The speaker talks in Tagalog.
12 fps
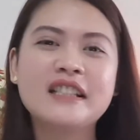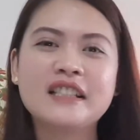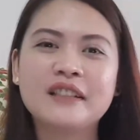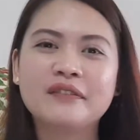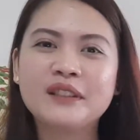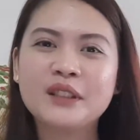
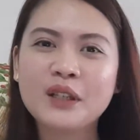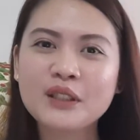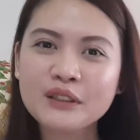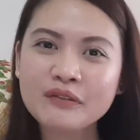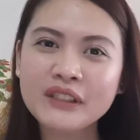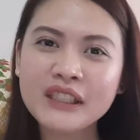sa
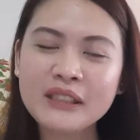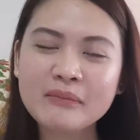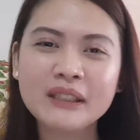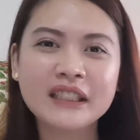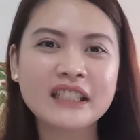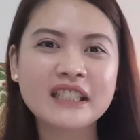philosophy,
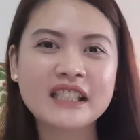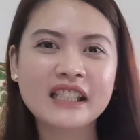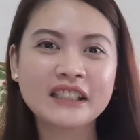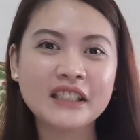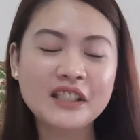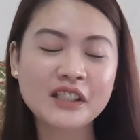maging
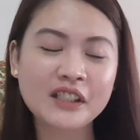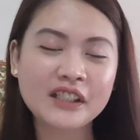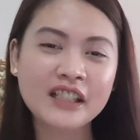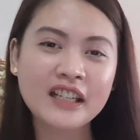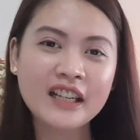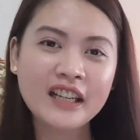sa
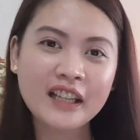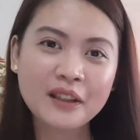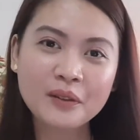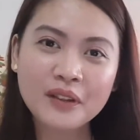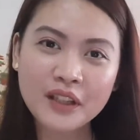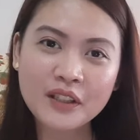teacher
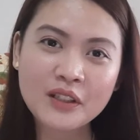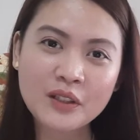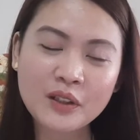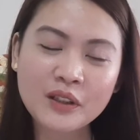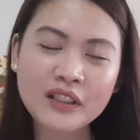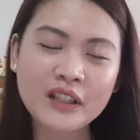
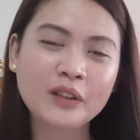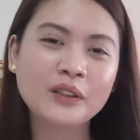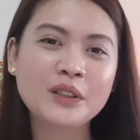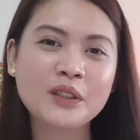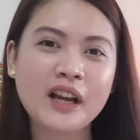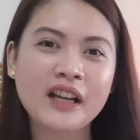education. I
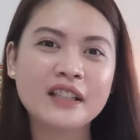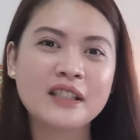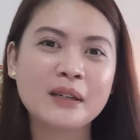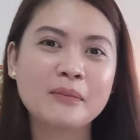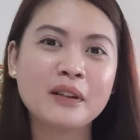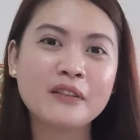also add
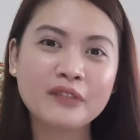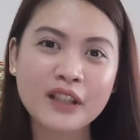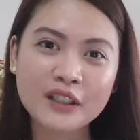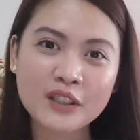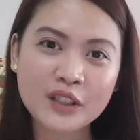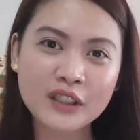some
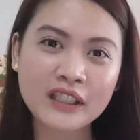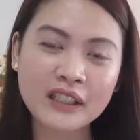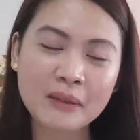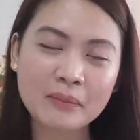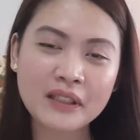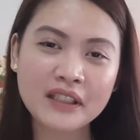reflection and
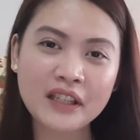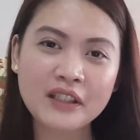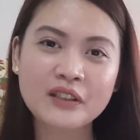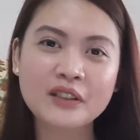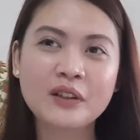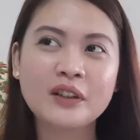
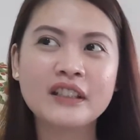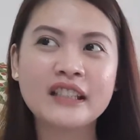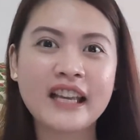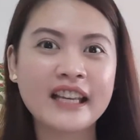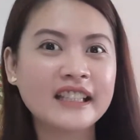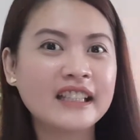application
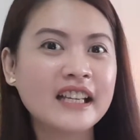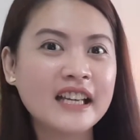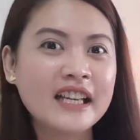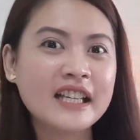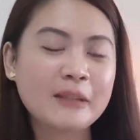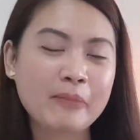and
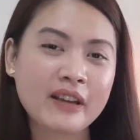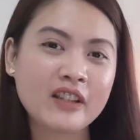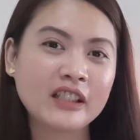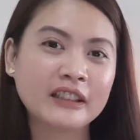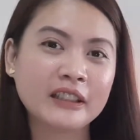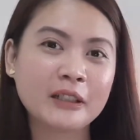
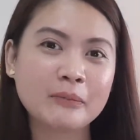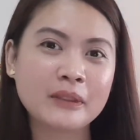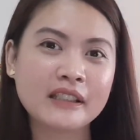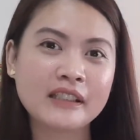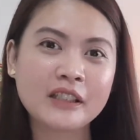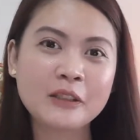special
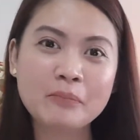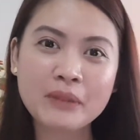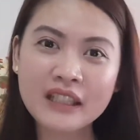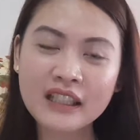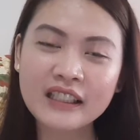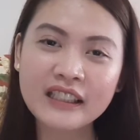topics. At yung
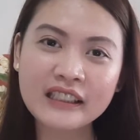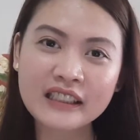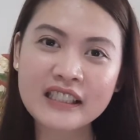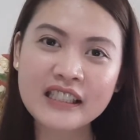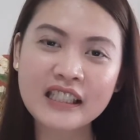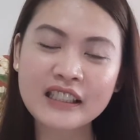
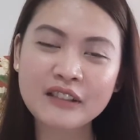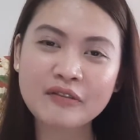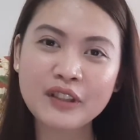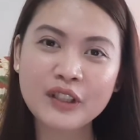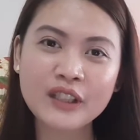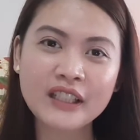pinakalitas nga na
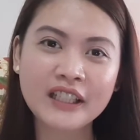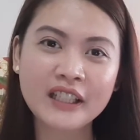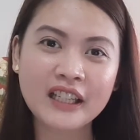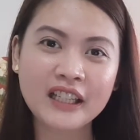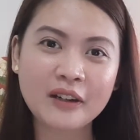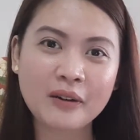video na
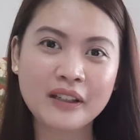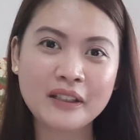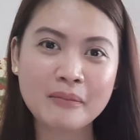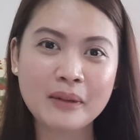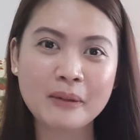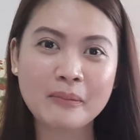ginagawa ni
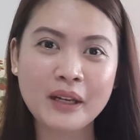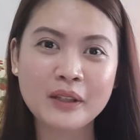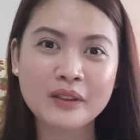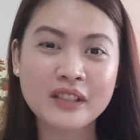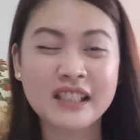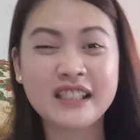ma'am ay
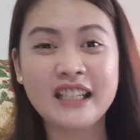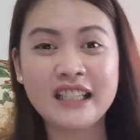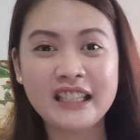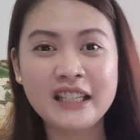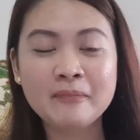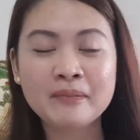yung sa daily